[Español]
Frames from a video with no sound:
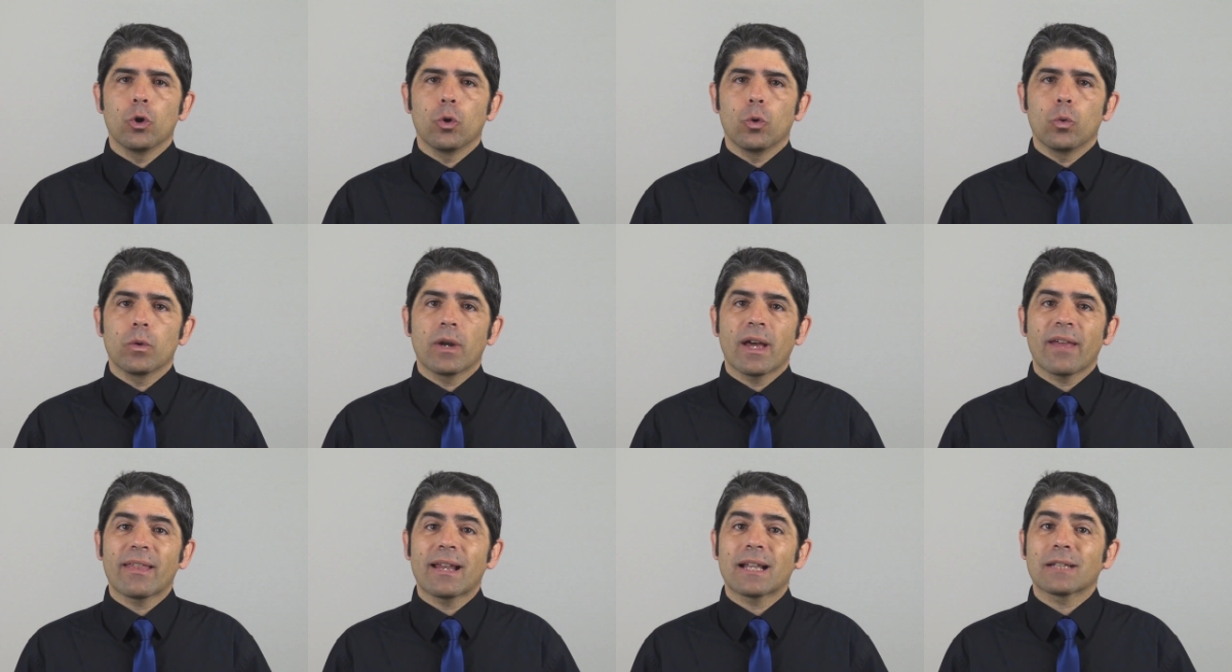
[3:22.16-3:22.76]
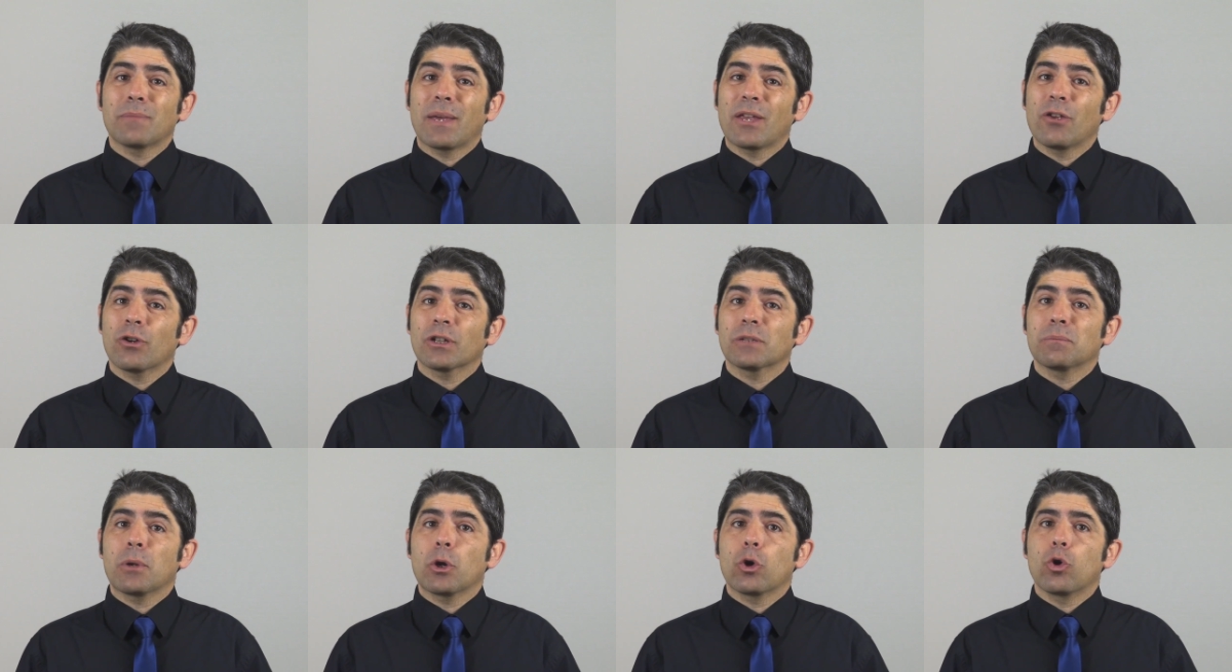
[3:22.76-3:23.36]
Una de las
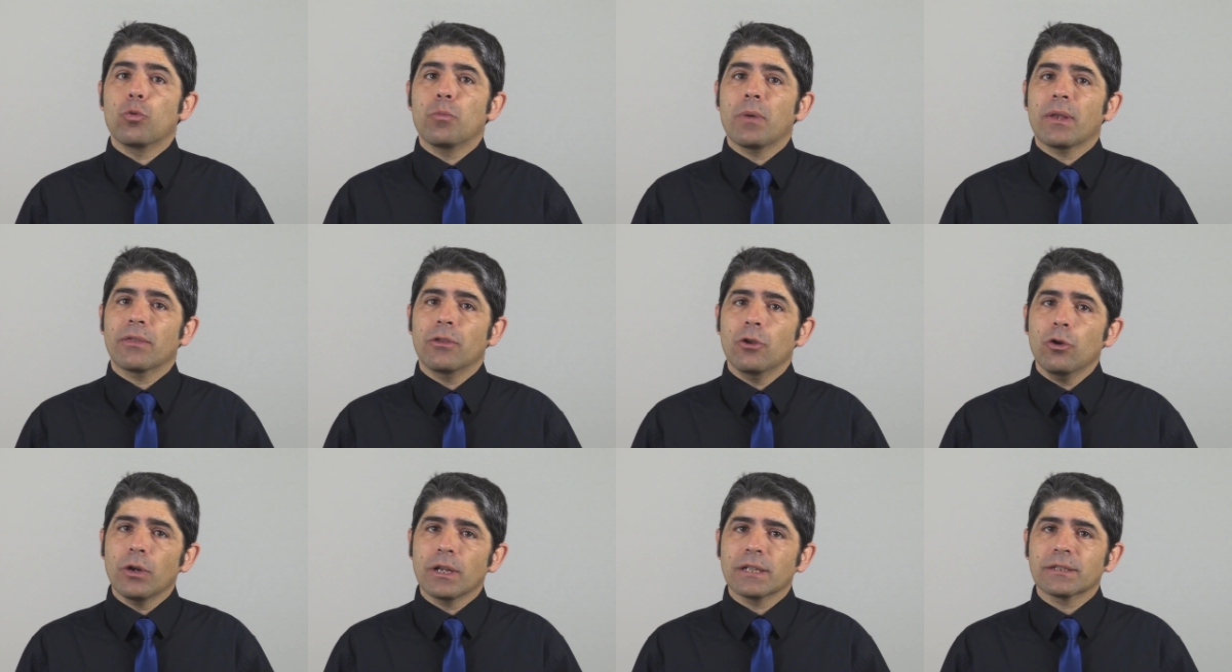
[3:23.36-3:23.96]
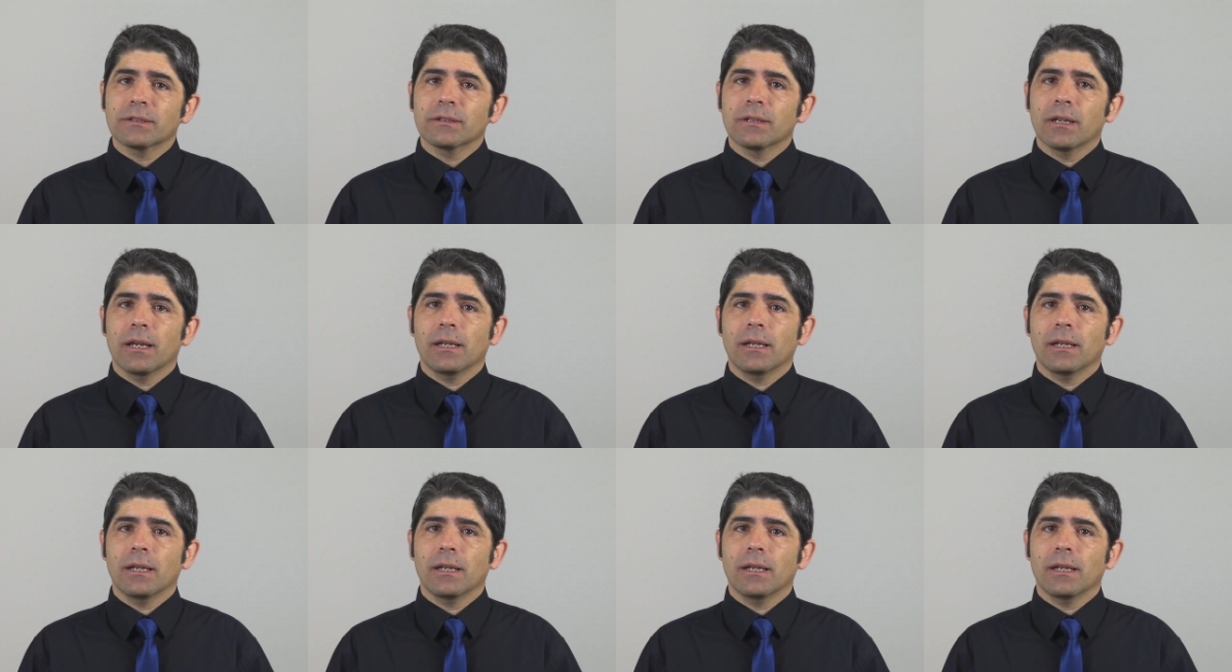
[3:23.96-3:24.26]
mayores preocupaciones